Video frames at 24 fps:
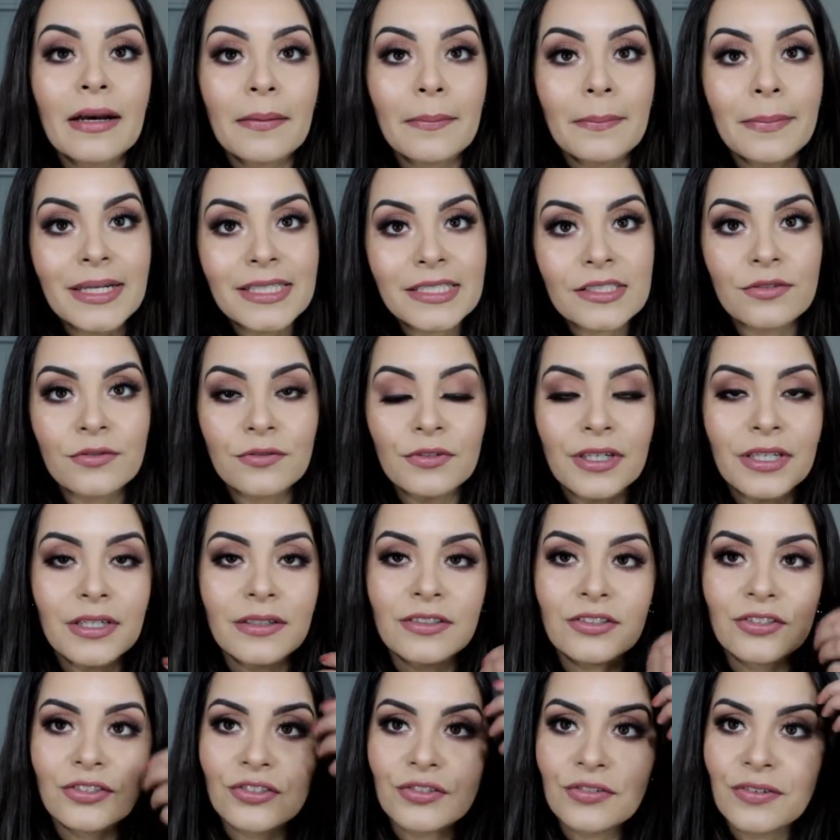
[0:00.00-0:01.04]
Mas no verão
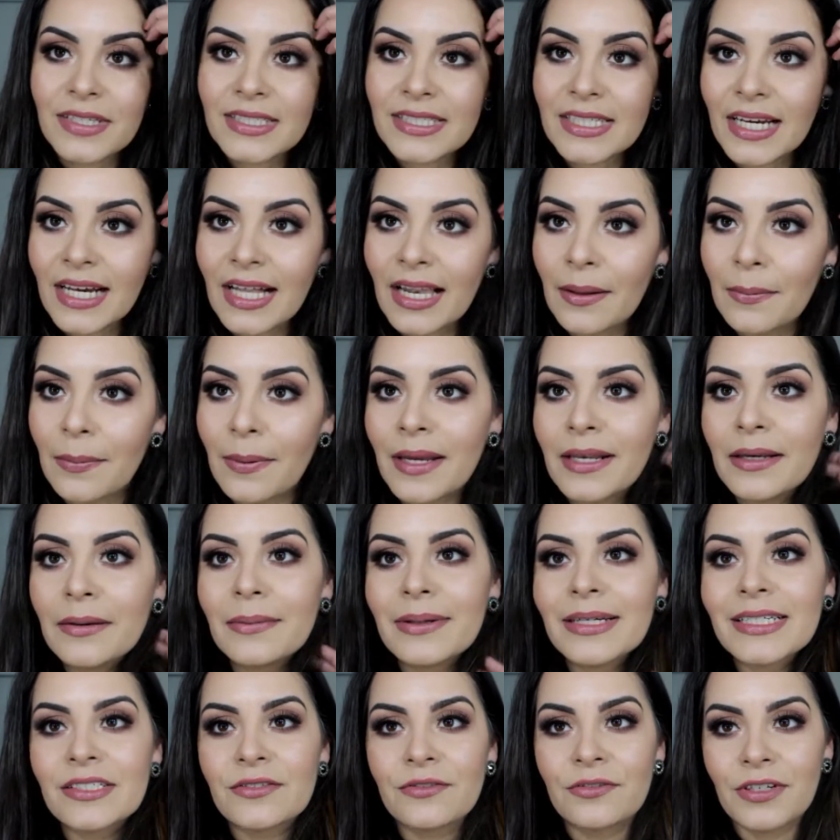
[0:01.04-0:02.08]
a gente faz aquela pele
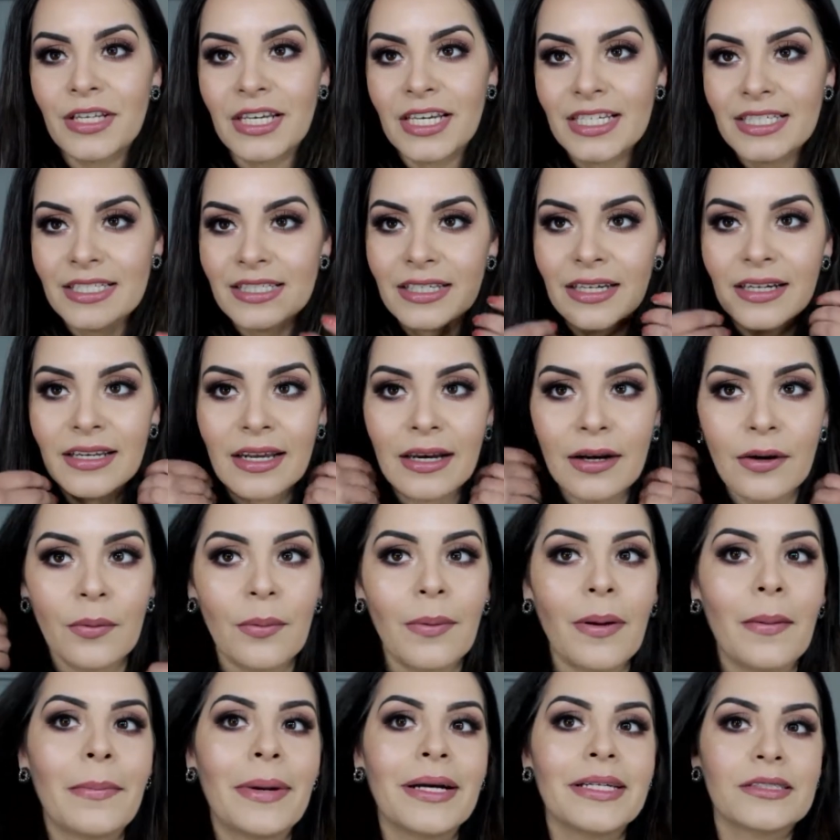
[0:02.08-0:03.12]
mais fresca, né, com
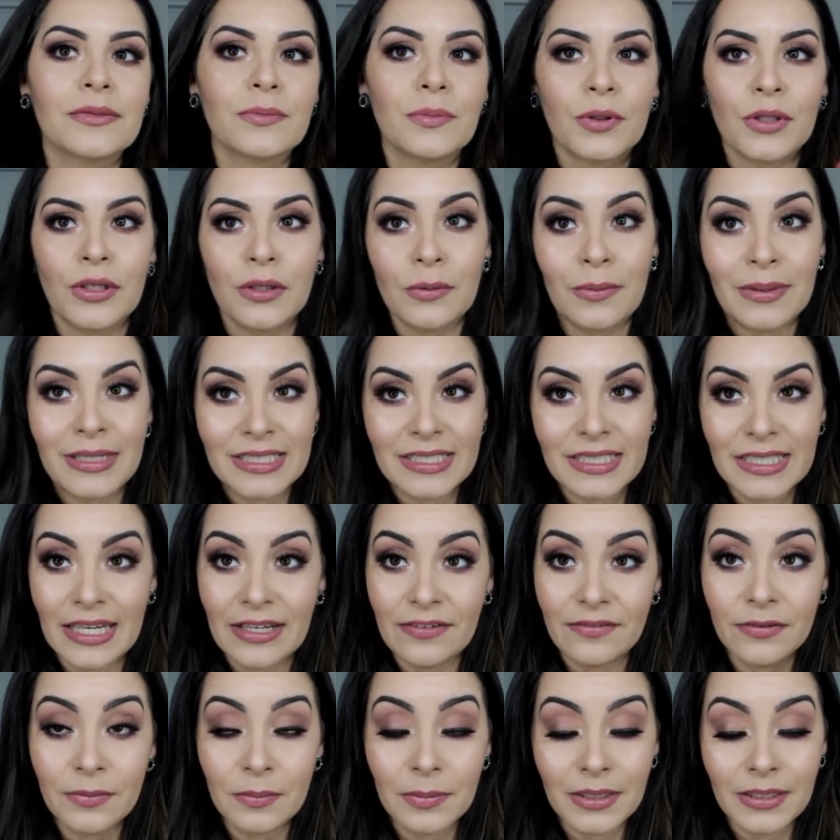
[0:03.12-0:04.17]
uma base um pouquinho mais
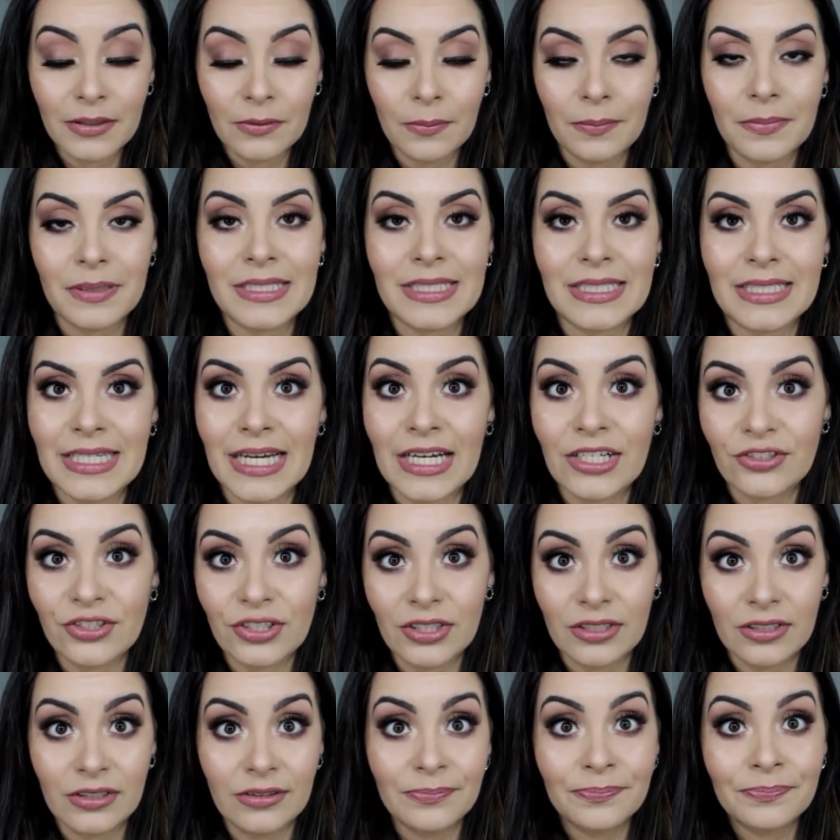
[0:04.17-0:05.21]
leve pra não pesar, já
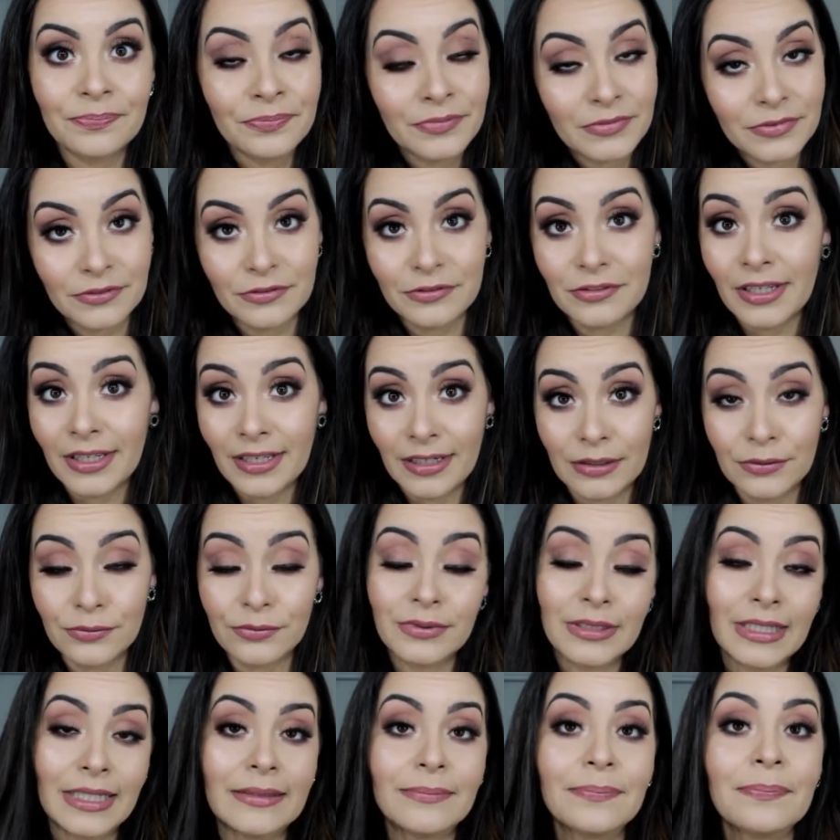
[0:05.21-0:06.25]
que verão,
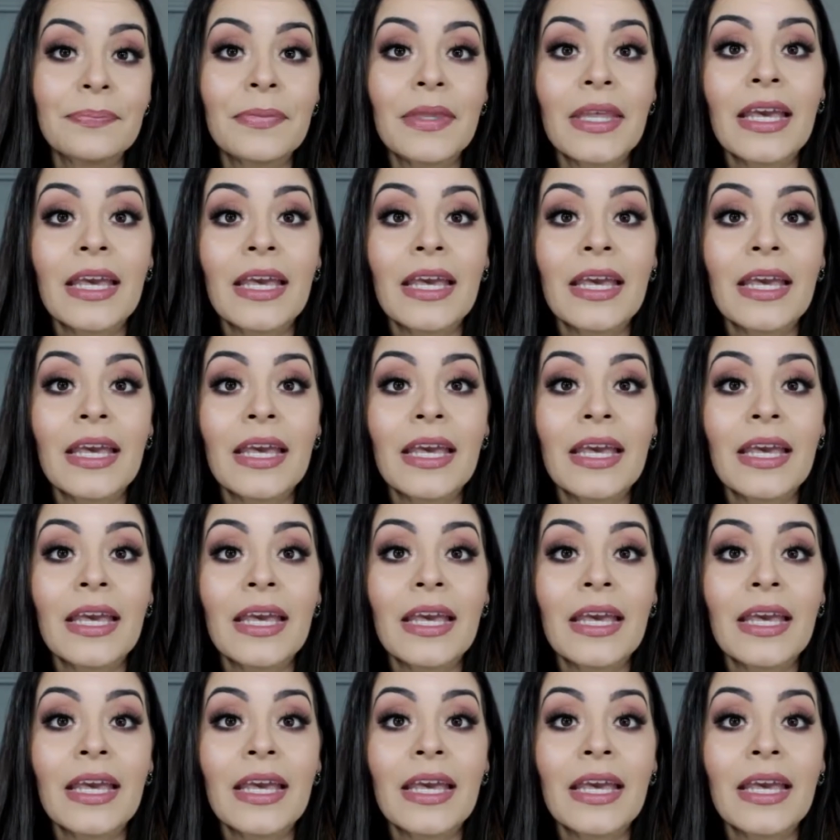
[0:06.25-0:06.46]
né.